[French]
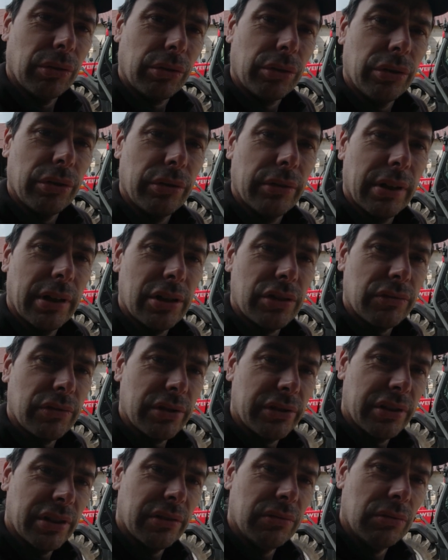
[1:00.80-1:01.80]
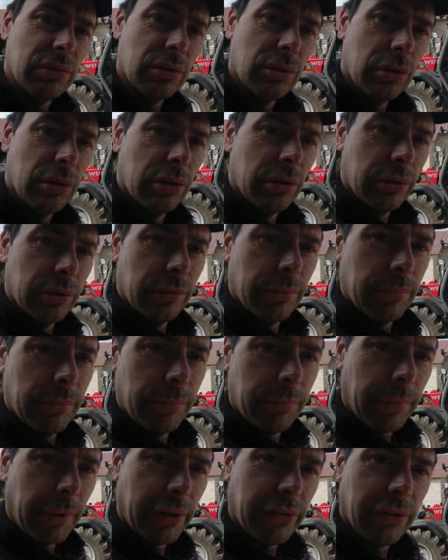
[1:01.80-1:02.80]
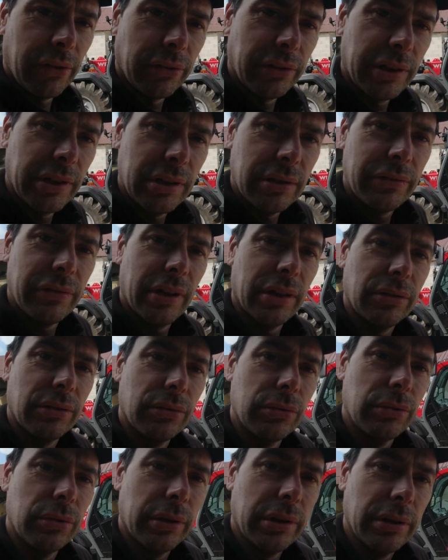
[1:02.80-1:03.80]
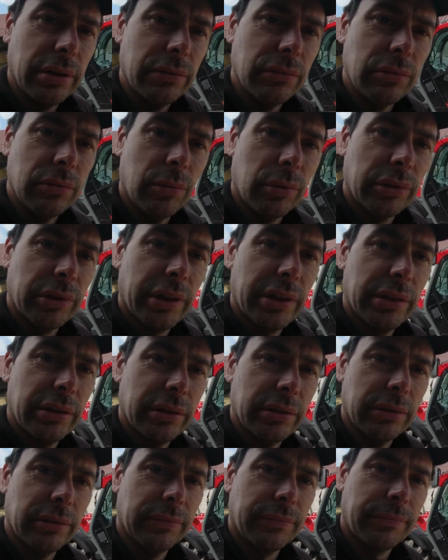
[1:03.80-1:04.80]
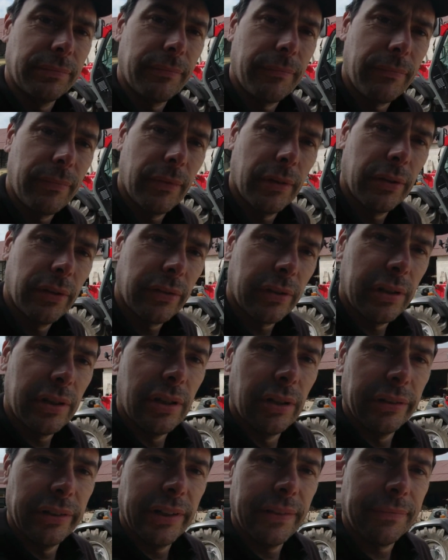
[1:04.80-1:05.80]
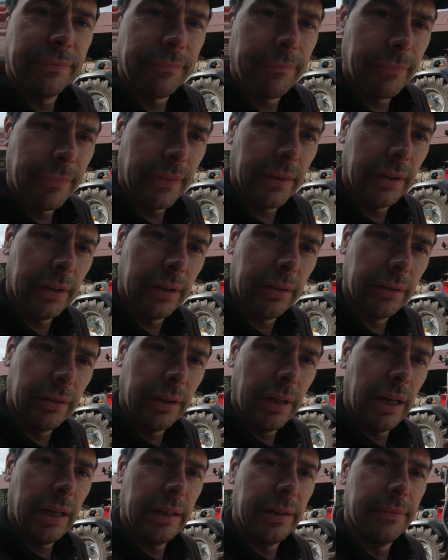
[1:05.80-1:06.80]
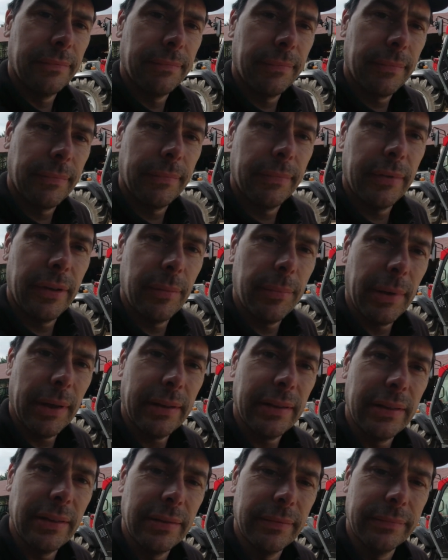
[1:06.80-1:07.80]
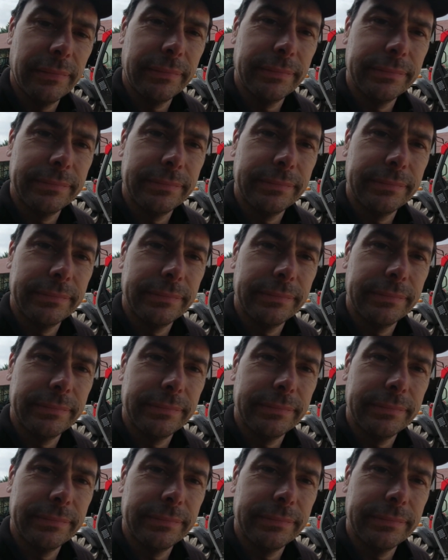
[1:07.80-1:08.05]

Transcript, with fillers: Donc euh, voilà, je vais essayer de vous le présenter, de faire le tour et de vous montrer ce qu'il en est. Allez, c'est parti.